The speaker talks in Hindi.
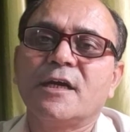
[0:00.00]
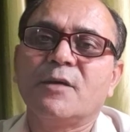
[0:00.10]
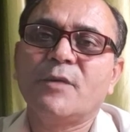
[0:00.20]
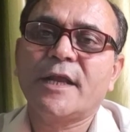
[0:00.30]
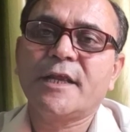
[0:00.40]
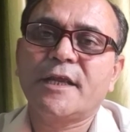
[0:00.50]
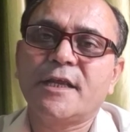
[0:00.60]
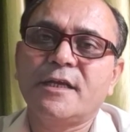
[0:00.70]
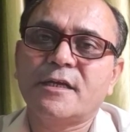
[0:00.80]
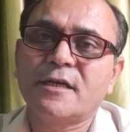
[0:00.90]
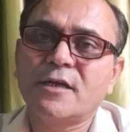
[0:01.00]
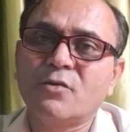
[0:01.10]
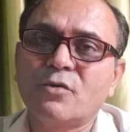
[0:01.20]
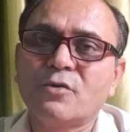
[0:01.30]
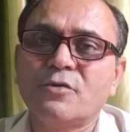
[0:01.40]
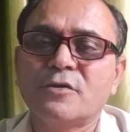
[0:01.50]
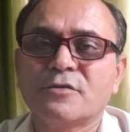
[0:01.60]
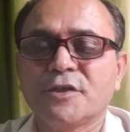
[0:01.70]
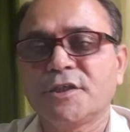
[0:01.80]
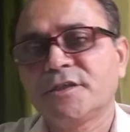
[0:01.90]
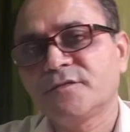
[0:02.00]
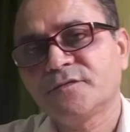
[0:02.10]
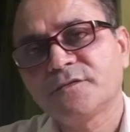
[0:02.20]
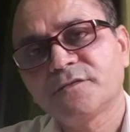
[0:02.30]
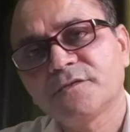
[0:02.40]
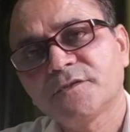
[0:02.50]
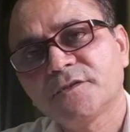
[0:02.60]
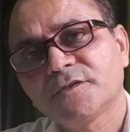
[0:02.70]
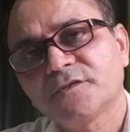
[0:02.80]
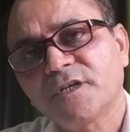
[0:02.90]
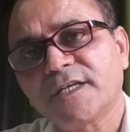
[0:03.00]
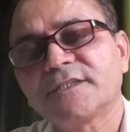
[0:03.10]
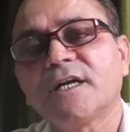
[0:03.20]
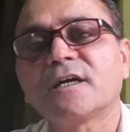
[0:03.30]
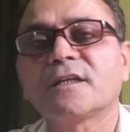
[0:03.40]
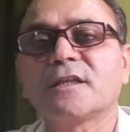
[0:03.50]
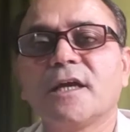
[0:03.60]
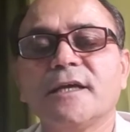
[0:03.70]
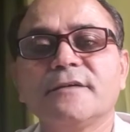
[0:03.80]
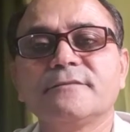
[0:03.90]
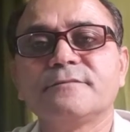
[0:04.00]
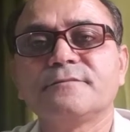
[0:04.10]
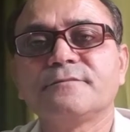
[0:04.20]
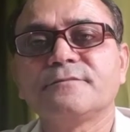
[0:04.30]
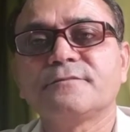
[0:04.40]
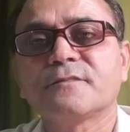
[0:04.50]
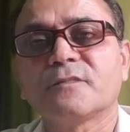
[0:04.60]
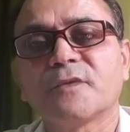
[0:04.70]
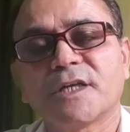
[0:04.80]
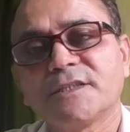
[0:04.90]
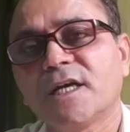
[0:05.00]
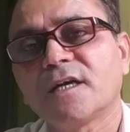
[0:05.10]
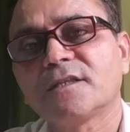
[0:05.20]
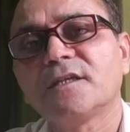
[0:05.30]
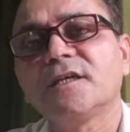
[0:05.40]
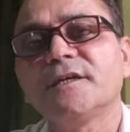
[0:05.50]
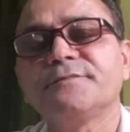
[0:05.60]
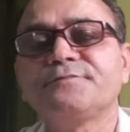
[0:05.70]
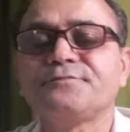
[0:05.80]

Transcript: हमारे इंटरनल ऑर्गनों की रक्षा करता है रक्षा करती है